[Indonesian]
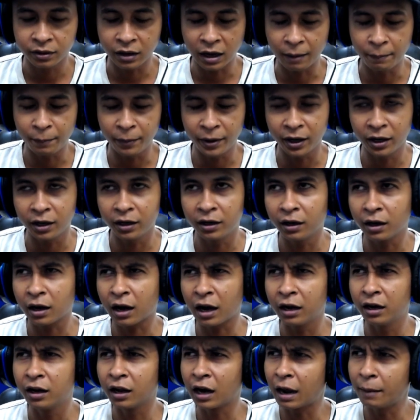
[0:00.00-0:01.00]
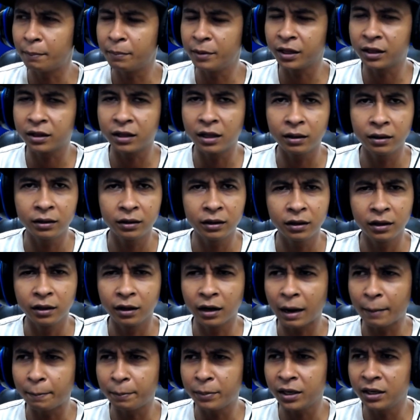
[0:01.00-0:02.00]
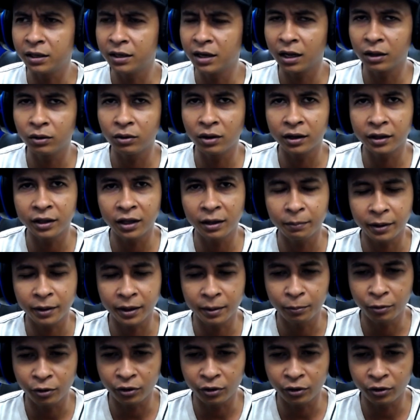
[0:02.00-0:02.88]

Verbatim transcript: Apa ya? Derapida, derapida tuh artinya apa ya?